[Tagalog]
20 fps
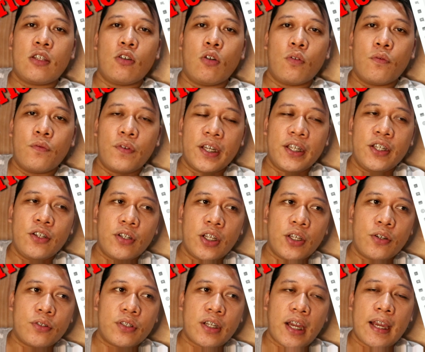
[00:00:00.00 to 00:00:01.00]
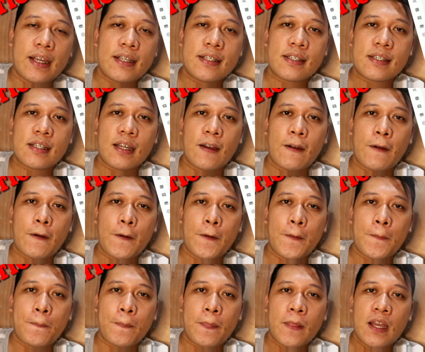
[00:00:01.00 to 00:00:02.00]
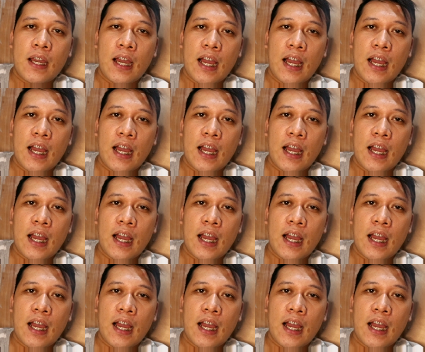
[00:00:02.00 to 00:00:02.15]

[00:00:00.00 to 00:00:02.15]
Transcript: yung video na yun guys, um,